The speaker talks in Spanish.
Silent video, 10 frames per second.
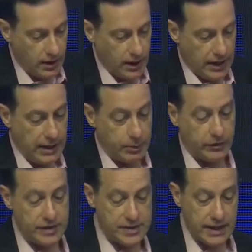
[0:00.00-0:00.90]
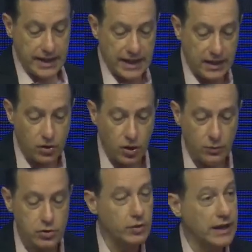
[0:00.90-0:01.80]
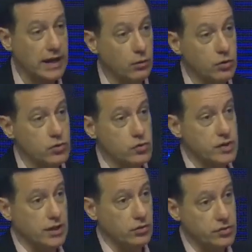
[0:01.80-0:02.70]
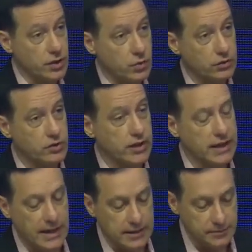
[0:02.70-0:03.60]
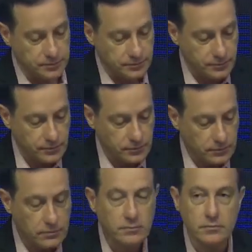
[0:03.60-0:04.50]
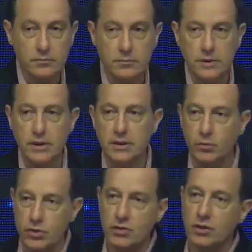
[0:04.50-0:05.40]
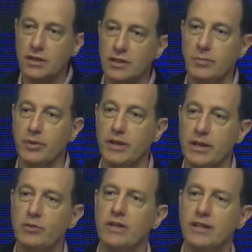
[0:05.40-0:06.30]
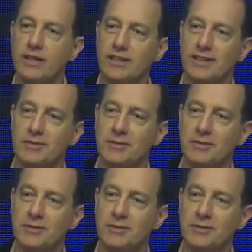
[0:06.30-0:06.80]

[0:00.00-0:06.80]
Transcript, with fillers: la profecía de Jacob sobre cada uno de sus hijos, y cuando llega, mira ese muchacho que tiene poder, ah, una niña,